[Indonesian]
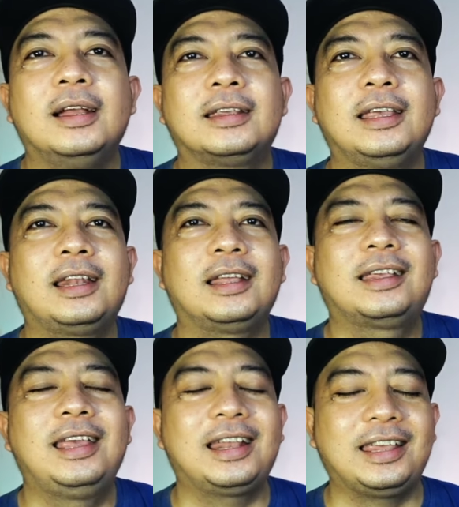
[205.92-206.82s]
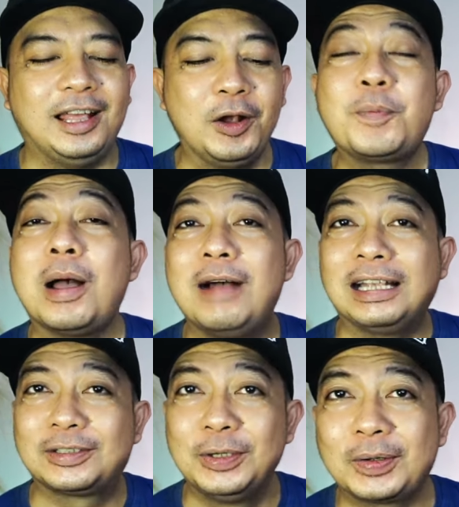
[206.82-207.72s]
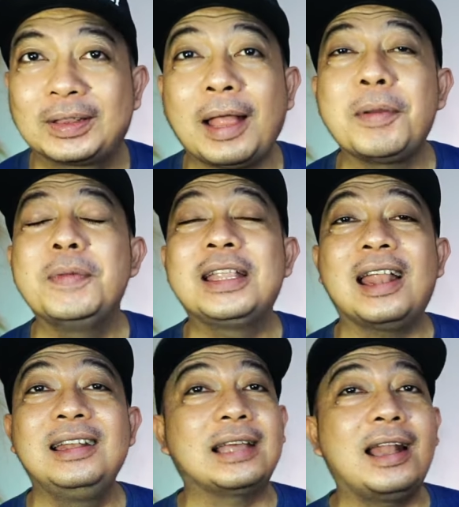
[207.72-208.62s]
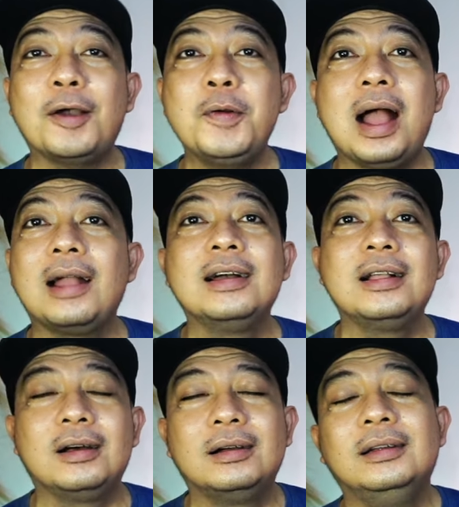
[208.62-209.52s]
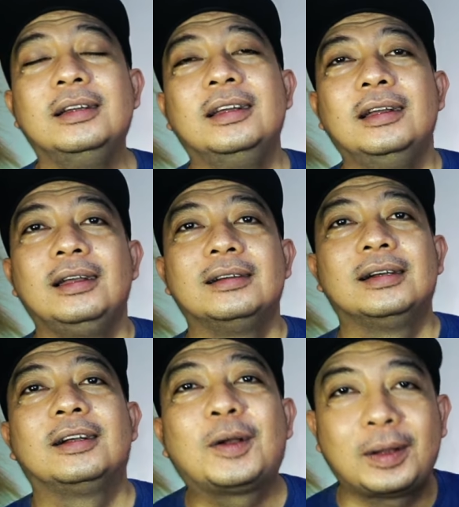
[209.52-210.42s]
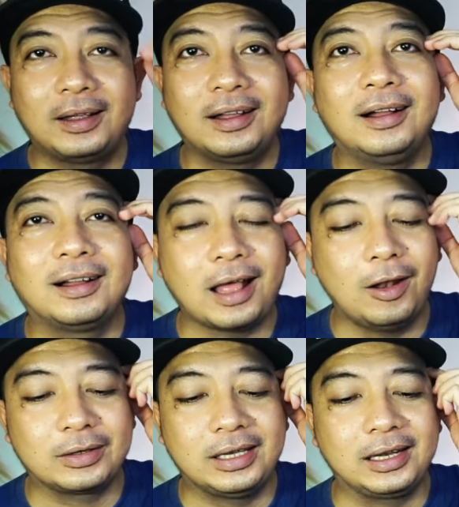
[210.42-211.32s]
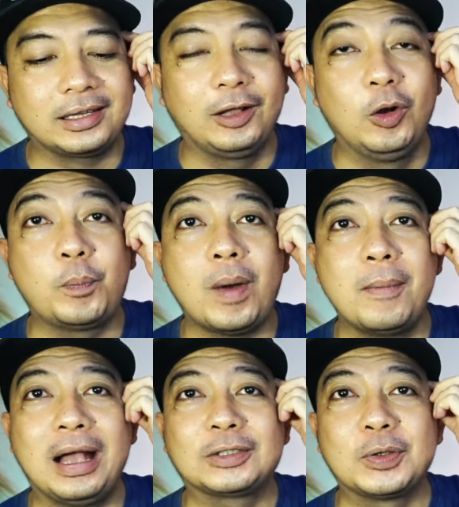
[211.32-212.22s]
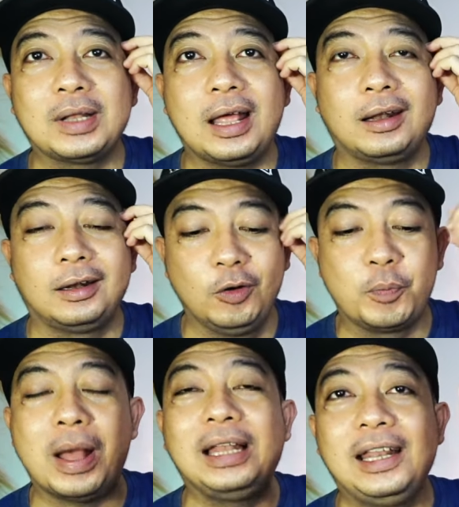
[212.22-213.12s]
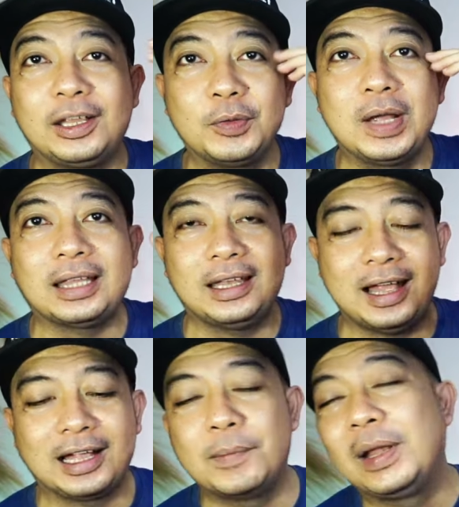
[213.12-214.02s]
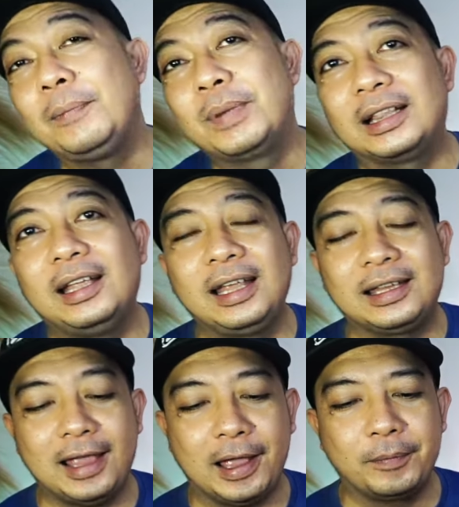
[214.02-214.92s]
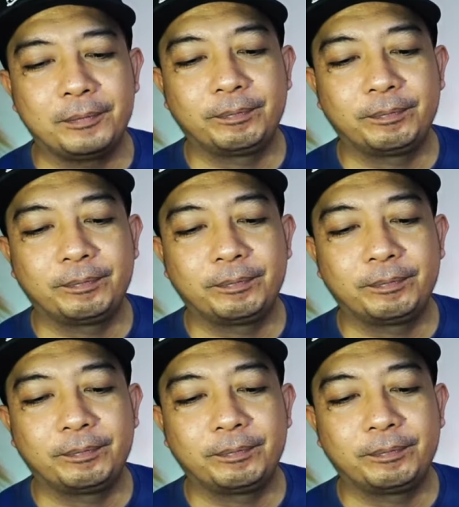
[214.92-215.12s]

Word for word: Gitu, Kirki lupa masuk. Tapi beneran di sana aku nggak ngeh loh. Kalau Kirki lupa masuk dan lupa lirik juga tadi agak beribet liriknya.